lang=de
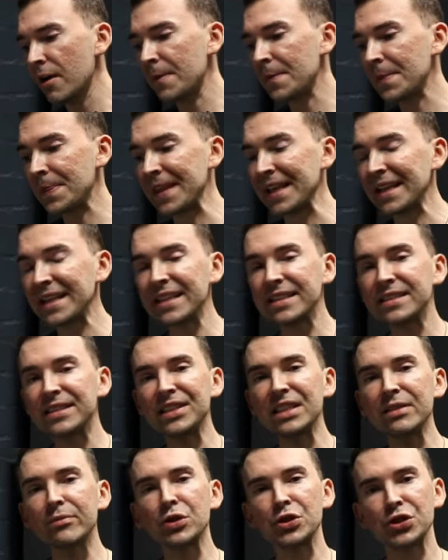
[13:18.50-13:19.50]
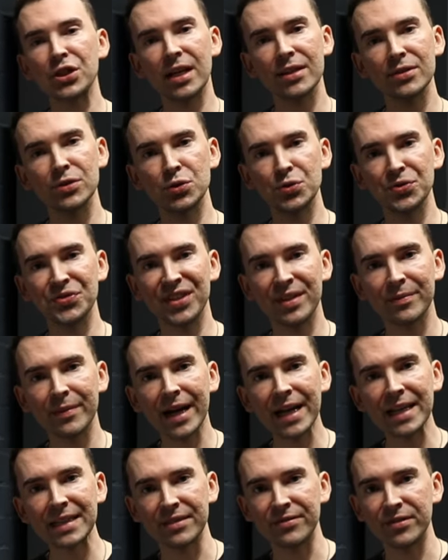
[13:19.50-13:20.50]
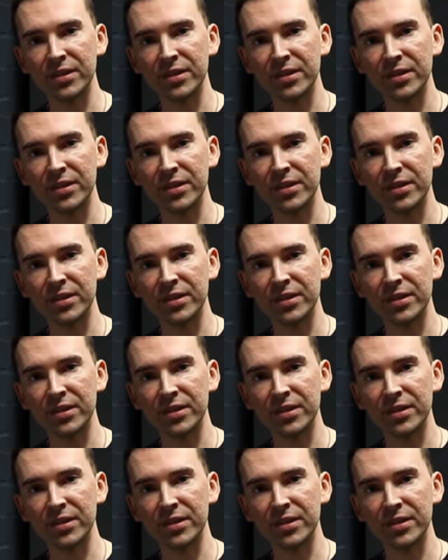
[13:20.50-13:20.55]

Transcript: den Getriebeschaden zu vermeiden.